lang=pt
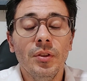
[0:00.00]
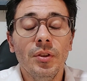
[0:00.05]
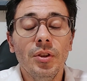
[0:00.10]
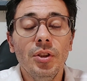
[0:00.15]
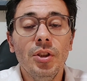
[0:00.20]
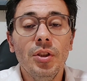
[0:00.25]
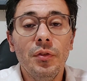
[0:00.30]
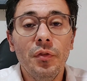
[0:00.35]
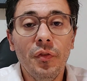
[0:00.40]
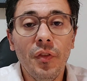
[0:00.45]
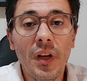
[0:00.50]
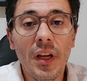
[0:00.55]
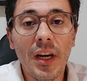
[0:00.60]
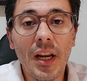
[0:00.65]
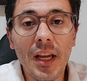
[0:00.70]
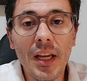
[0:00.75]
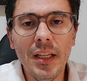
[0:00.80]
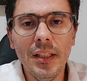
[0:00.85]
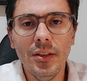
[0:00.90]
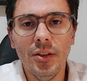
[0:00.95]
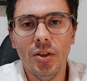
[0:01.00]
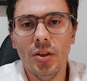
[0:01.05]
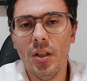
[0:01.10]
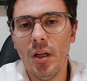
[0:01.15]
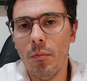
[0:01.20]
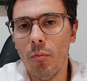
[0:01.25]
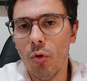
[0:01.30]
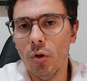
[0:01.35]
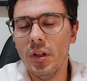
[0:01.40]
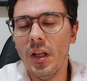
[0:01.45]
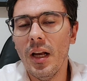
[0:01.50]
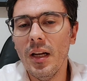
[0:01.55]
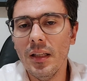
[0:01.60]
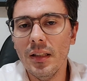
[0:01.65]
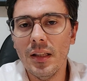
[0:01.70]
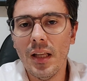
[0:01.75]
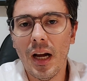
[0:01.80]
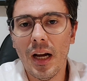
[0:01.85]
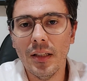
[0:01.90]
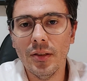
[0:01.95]
diferente da
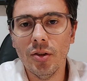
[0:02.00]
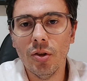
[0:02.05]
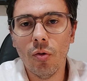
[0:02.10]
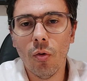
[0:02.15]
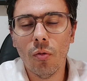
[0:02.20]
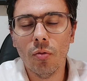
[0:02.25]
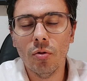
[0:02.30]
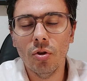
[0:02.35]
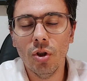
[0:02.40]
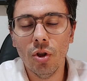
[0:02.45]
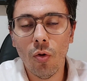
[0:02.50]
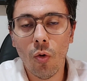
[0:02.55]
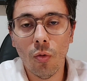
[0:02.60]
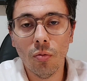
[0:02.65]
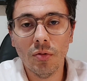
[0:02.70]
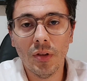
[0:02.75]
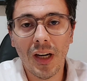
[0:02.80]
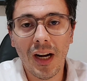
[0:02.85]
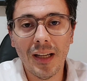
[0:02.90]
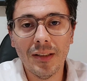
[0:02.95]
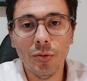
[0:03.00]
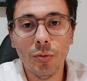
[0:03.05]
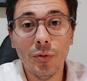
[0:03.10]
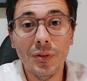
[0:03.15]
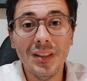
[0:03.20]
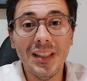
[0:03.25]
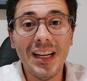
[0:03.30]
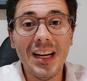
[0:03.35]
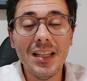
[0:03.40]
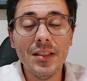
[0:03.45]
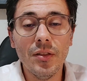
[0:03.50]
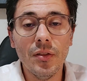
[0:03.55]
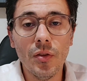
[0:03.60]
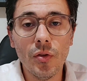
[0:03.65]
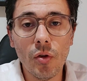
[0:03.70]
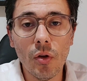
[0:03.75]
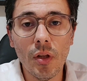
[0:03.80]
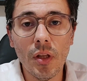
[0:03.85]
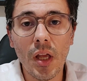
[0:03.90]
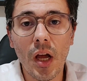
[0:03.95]
modalidade de contrato
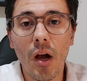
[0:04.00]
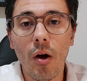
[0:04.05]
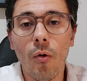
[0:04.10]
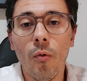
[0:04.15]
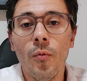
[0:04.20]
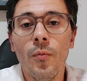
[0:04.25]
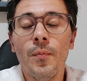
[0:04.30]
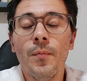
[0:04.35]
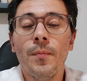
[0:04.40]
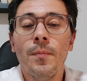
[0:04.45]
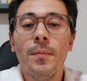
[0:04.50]
tradicional